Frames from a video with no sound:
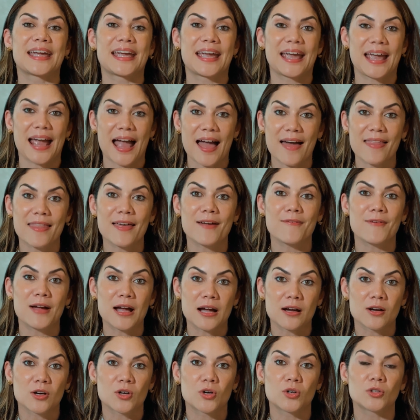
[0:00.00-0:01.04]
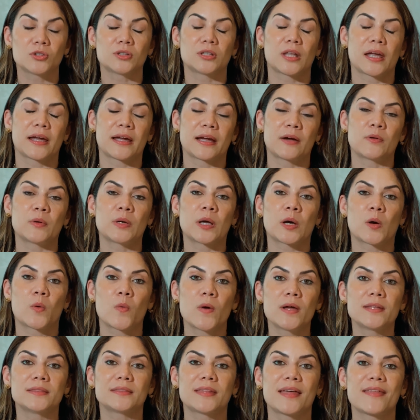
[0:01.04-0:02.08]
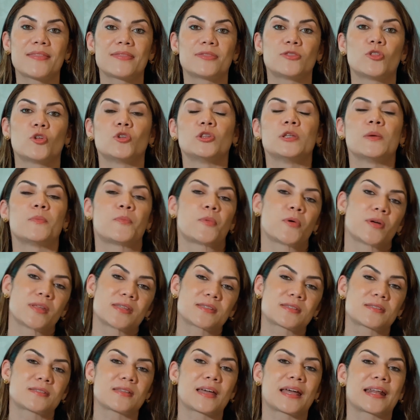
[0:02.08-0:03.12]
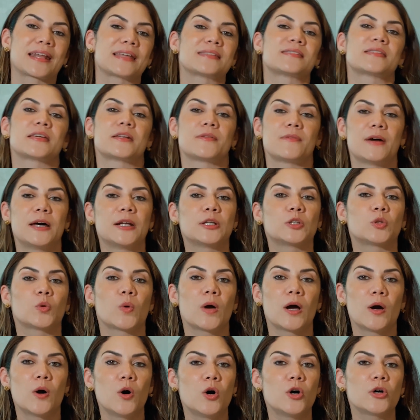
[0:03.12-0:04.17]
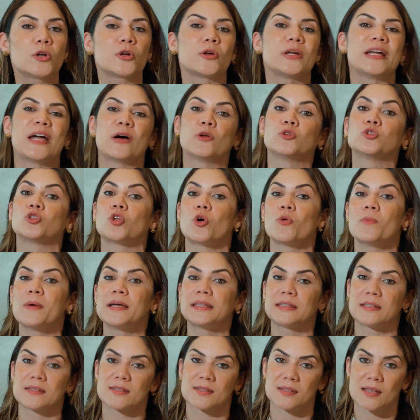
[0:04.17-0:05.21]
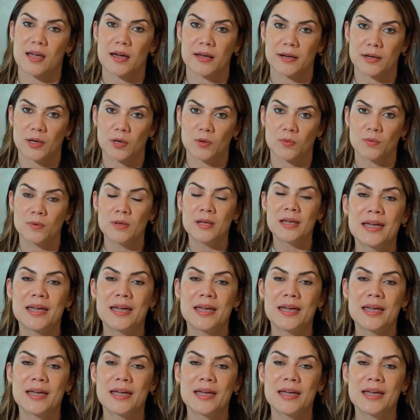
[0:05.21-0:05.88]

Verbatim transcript: cada banco tenga una cuenta donde puedes reservar tu ahorro y automatizarlo.